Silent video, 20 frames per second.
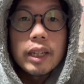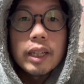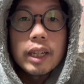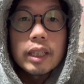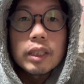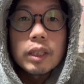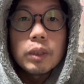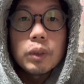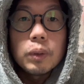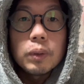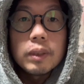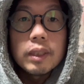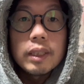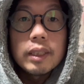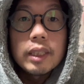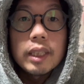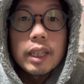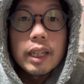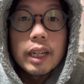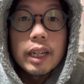อยากจะอยู่
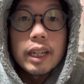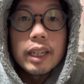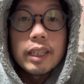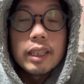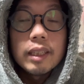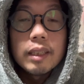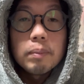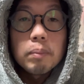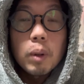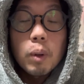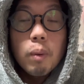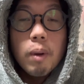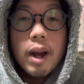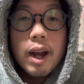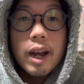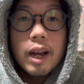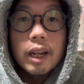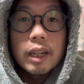เฉยๆ เพราะว่า